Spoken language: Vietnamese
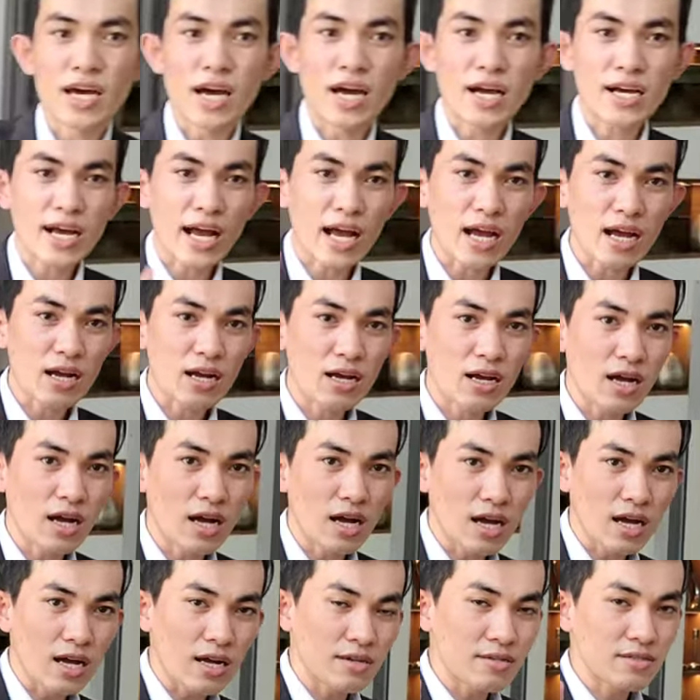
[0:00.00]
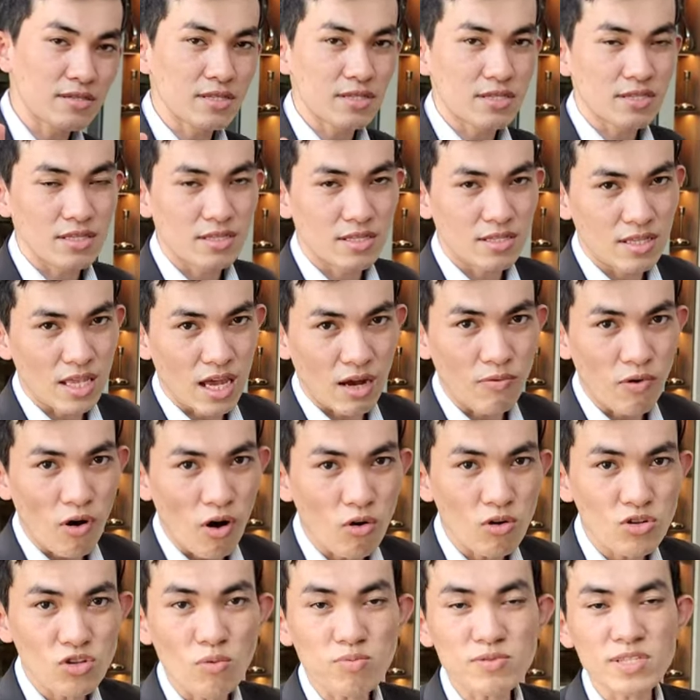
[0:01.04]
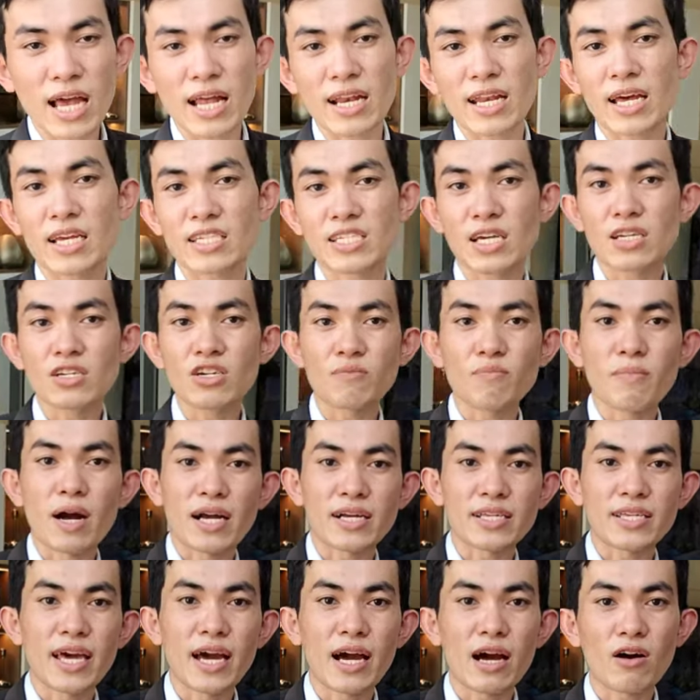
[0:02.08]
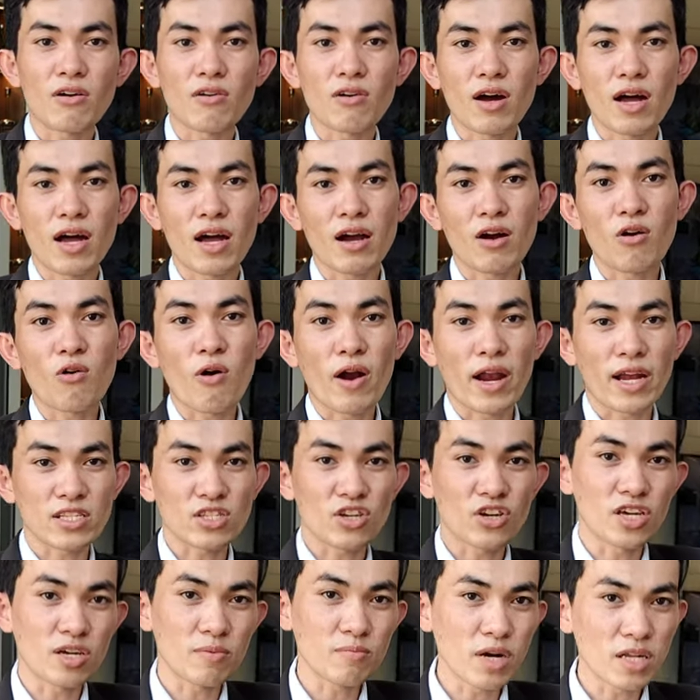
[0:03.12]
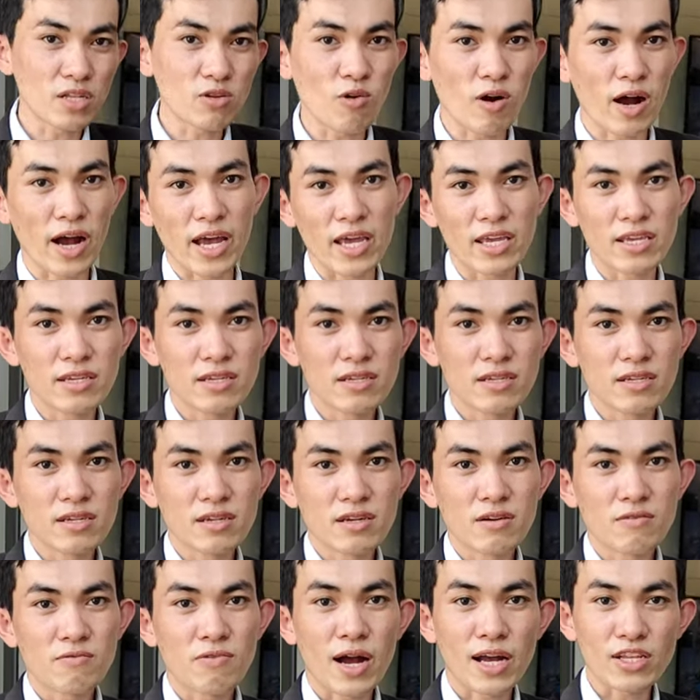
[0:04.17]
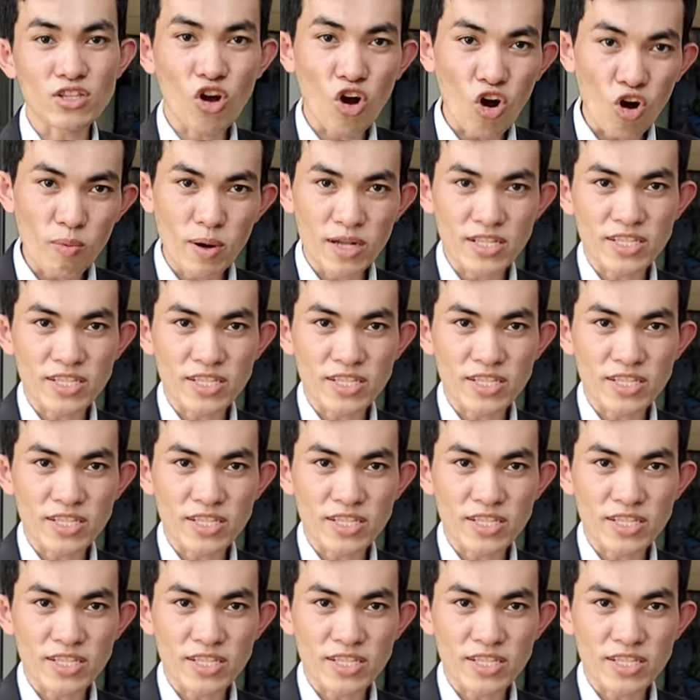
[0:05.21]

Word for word: à, căn à, nhà phố của chúng ta là sẽ được bàn giao là hoàn thiện bên ngoài và thô